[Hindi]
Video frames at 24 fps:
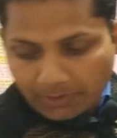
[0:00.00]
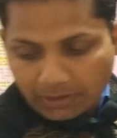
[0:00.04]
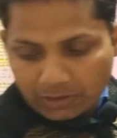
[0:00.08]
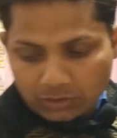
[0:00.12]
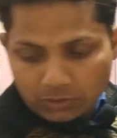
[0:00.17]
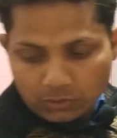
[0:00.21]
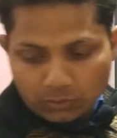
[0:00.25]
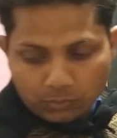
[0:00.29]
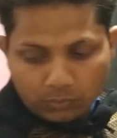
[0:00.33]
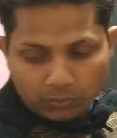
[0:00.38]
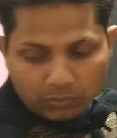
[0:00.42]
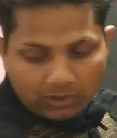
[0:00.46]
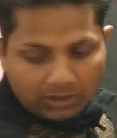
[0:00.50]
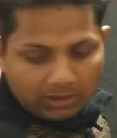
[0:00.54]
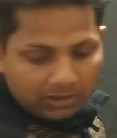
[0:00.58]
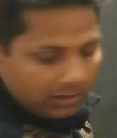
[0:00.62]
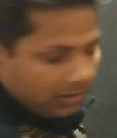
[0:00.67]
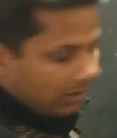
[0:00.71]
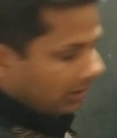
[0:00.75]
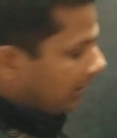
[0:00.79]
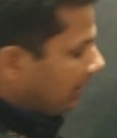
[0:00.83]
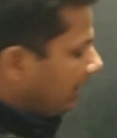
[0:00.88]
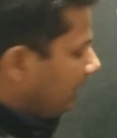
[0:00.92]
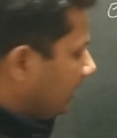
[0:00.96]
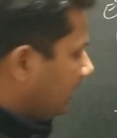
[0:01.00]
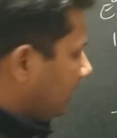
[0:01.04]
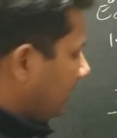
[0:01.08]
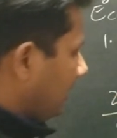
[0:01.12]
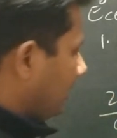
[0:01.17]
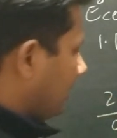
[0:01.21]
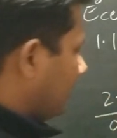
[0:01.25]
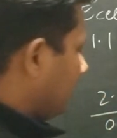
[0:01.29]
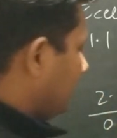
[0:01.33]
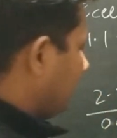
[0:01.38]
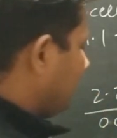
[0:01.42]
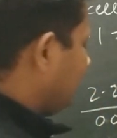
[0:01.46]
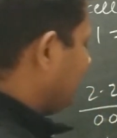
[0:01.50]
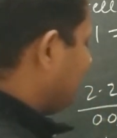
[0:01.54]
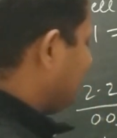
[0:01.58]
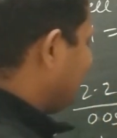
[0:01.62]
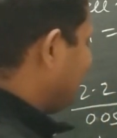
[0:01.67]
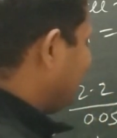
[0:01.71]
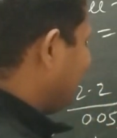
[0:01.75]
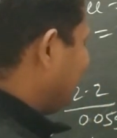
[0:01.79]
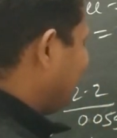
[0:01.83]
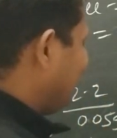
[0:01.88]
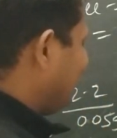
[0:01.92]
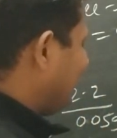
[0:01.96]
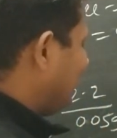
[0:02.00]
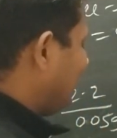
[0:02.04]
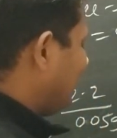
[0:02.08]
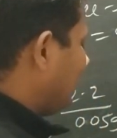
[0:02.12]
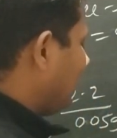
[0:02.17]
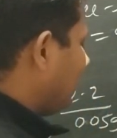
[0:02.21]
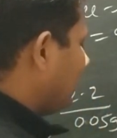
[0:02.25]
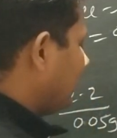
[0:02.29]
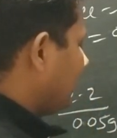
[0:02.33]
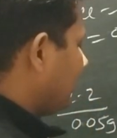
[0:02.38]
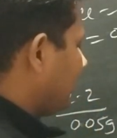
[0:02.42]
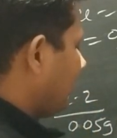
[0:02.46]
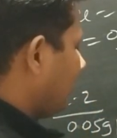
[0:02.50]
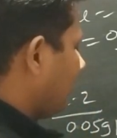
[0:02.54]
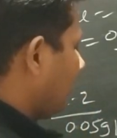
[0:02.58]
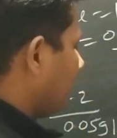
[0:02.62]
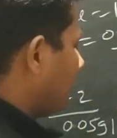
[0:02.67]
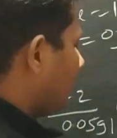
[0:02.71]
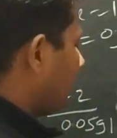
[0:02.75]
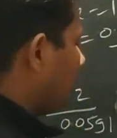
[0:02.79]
पॉइंट टू एट एट थर्टी सेवन